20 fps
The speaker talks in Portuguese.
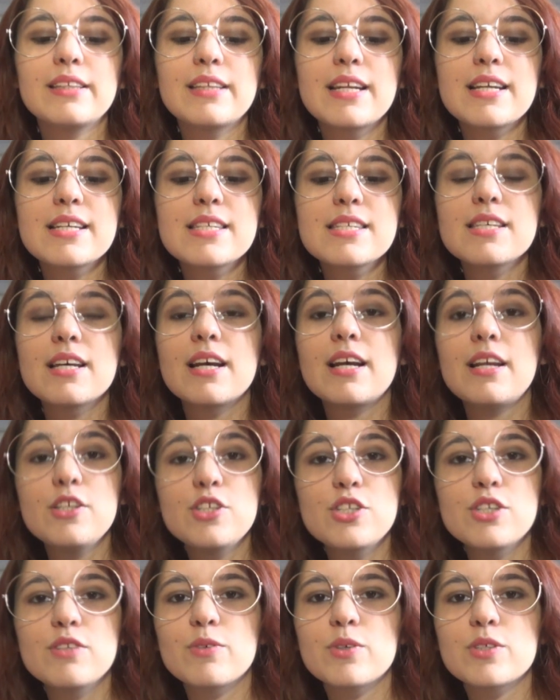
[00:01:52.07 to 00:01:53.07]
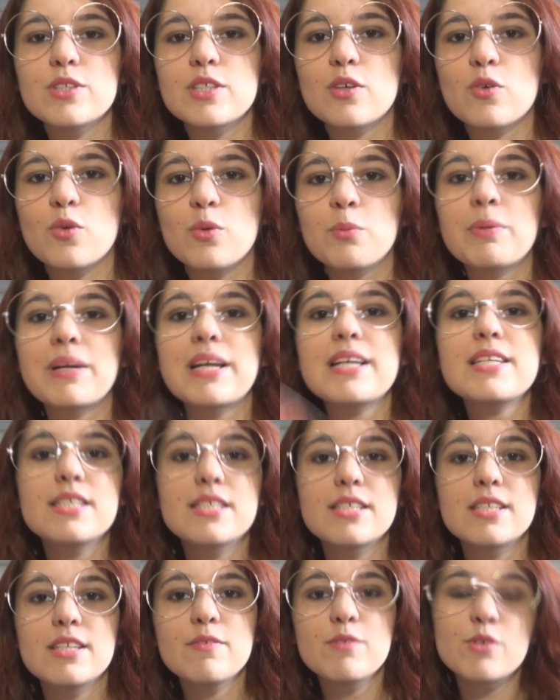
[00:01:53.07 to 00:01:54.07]
interessante você comprar
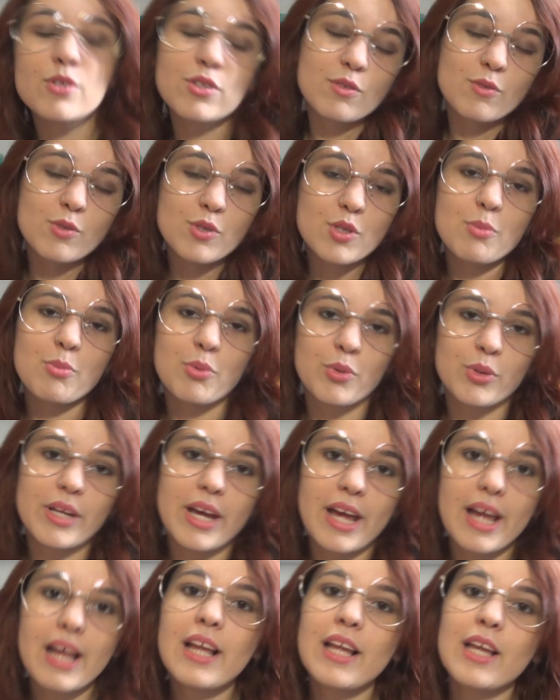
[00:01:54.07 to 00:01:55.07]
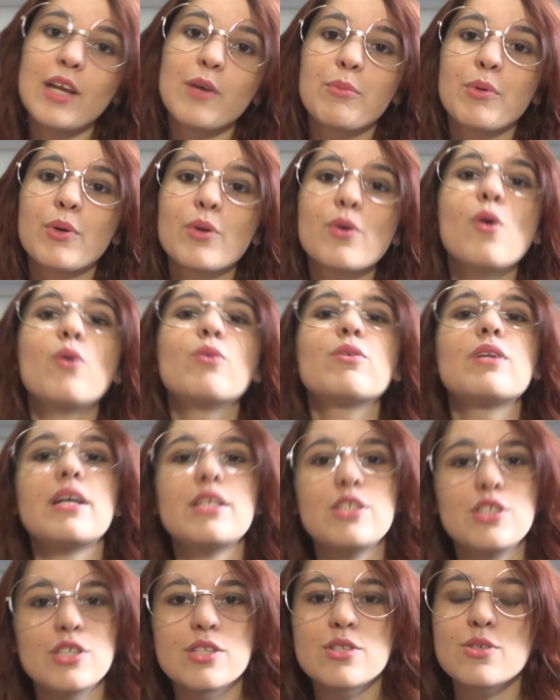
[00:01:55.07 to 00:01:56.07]
esses livros se você puder por conta
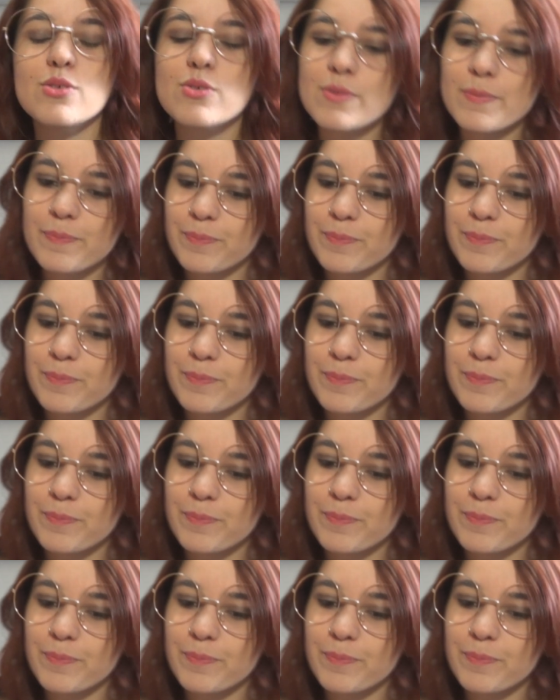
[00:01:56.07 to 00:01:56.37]
disso.